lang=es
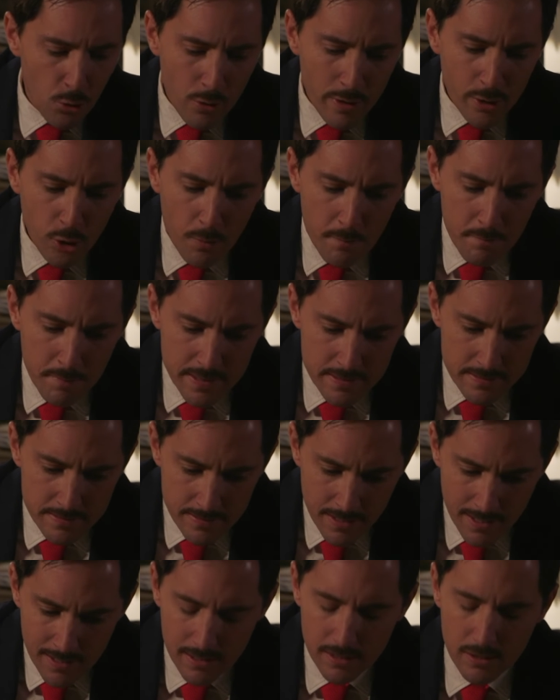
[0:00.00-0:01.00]
de
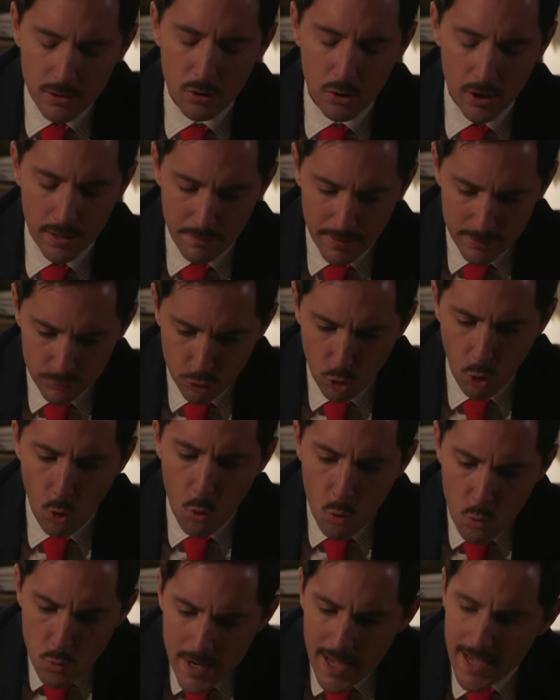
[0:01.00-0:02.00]
compensar lo que pasó
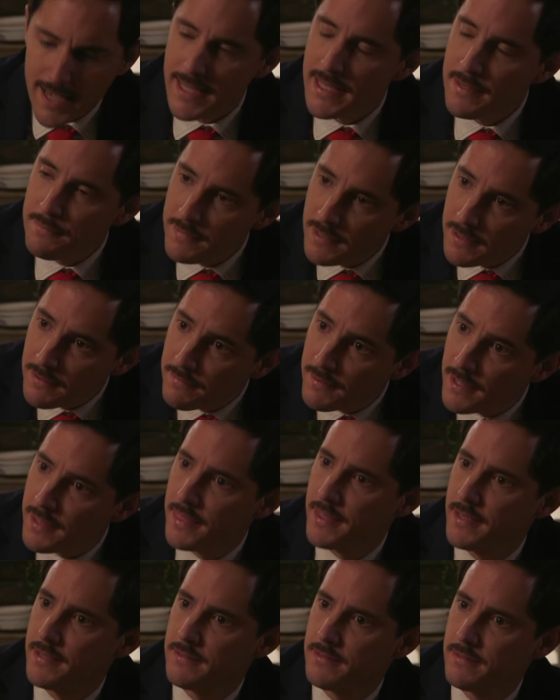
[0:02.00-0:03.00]
una y mil
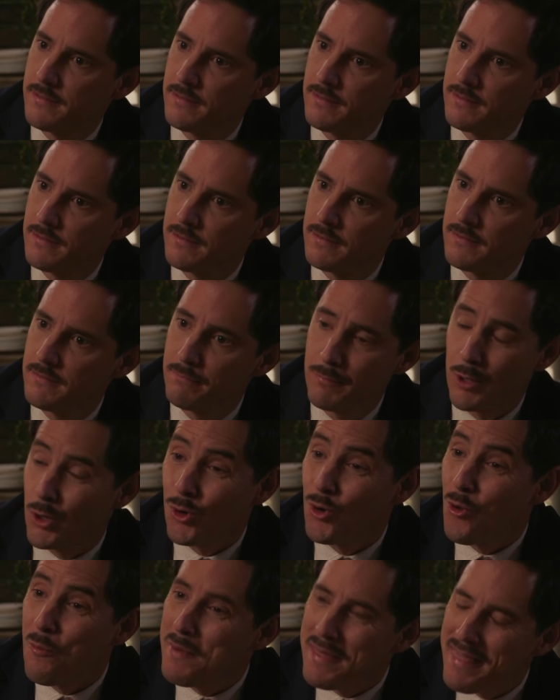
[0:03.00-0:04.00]
veces, pero no me